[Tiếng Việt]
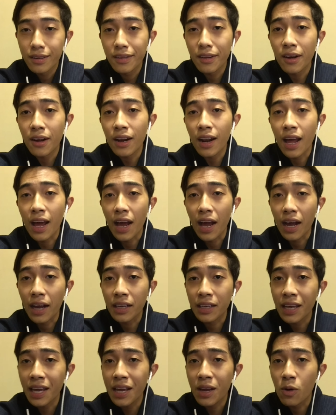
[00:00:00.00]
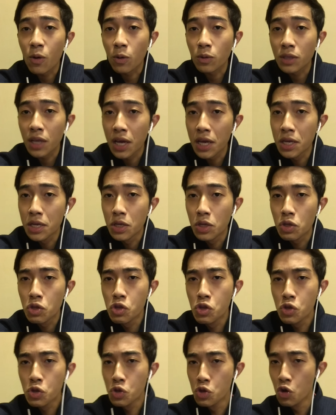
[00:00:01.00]
đó là cái cuộc thi
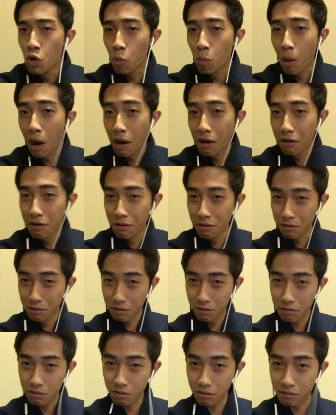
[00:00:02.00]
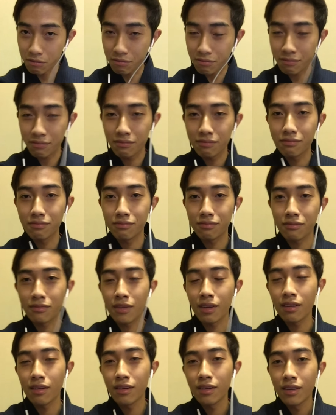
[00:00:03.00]
du bự ừ.
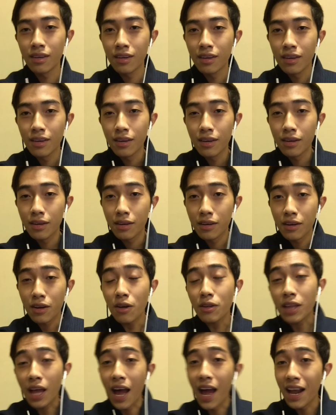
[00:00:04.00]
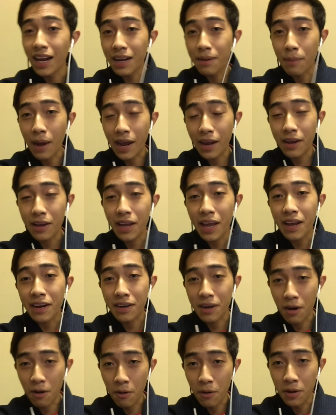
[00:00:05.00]
có thể là bạn nghe
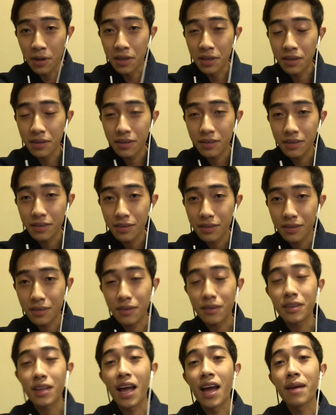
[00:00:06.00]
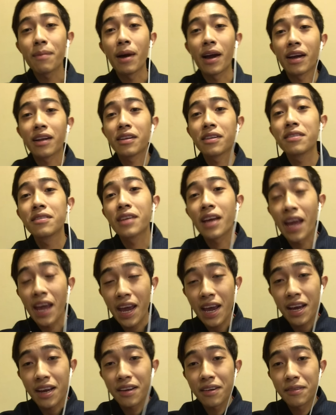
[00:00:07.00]
rồi có thể bạn chưa
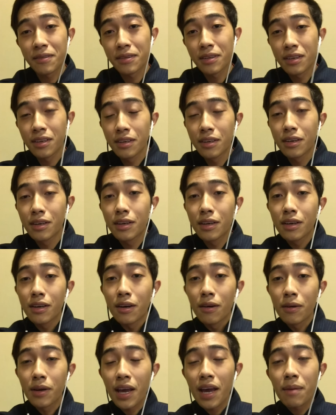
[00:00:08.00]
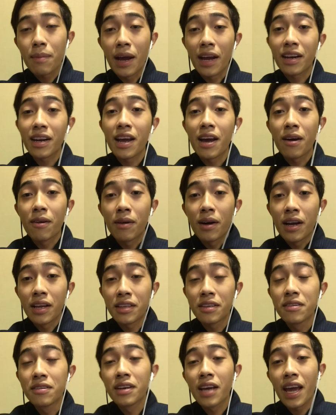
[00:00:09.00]
nghe ok bạn nào à,
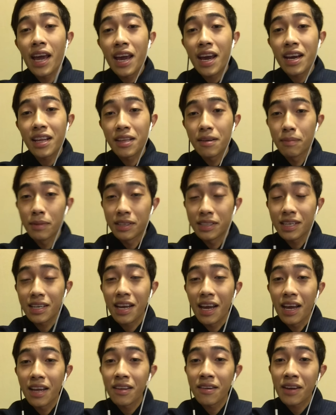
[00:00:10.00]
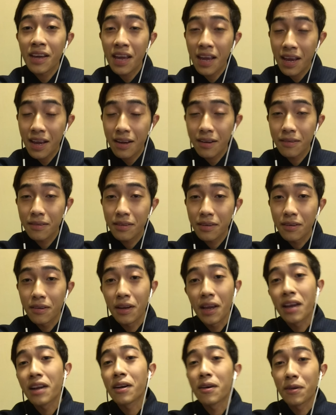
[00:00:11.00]
chưa nghe thì mình sẽ kể cho nghe còn
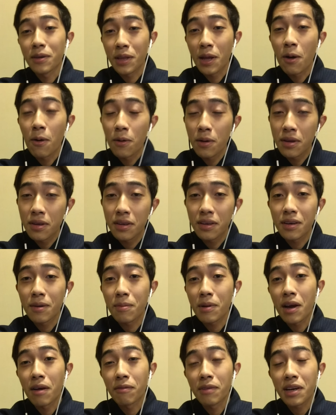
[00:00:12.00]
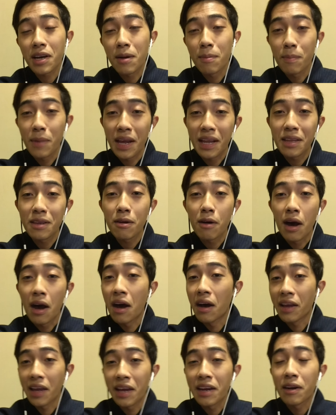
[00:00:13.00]
nghe rồi thôi không cần phải comment vô ở
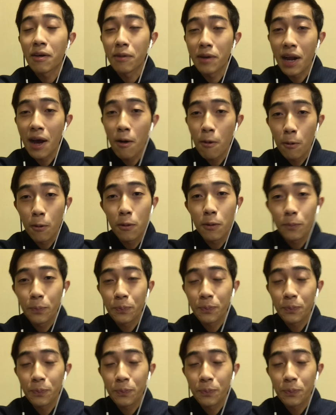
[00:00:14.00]
ờ, nghe rồi đâu